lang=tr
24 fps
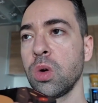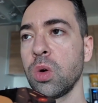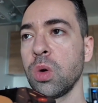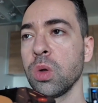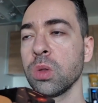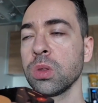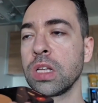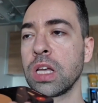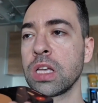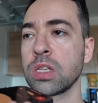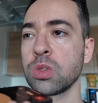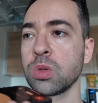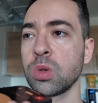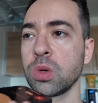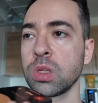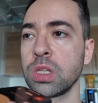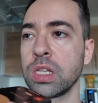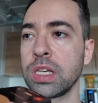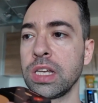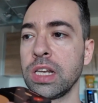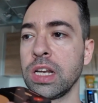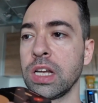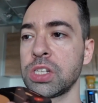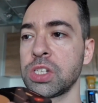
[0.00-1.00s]
Ondan sonra
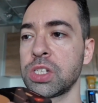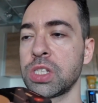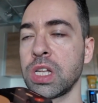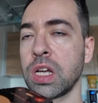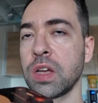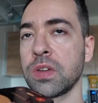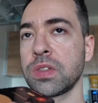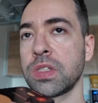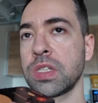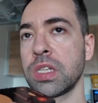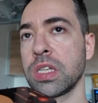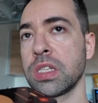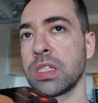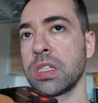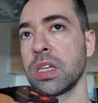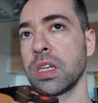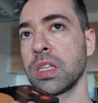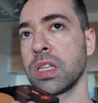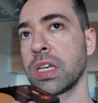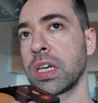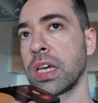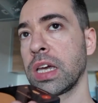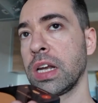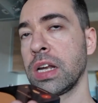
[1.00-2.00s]
da ilaç tavsiyesi
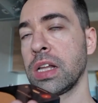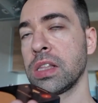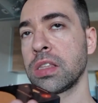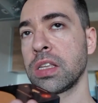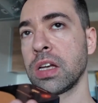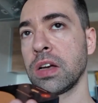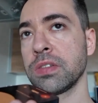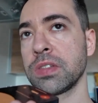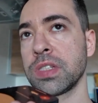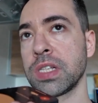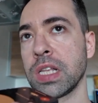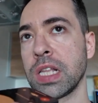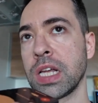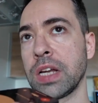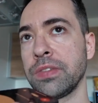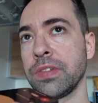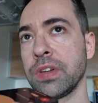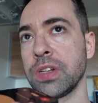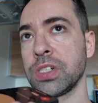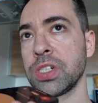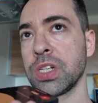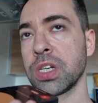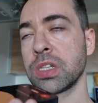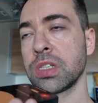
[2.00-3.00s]
ya da genel tavsiyeler
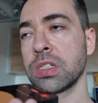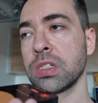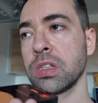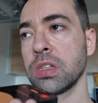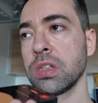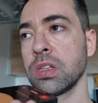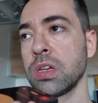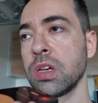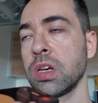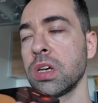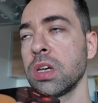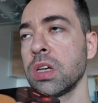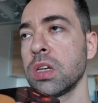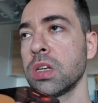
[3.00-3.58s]
vereceksin.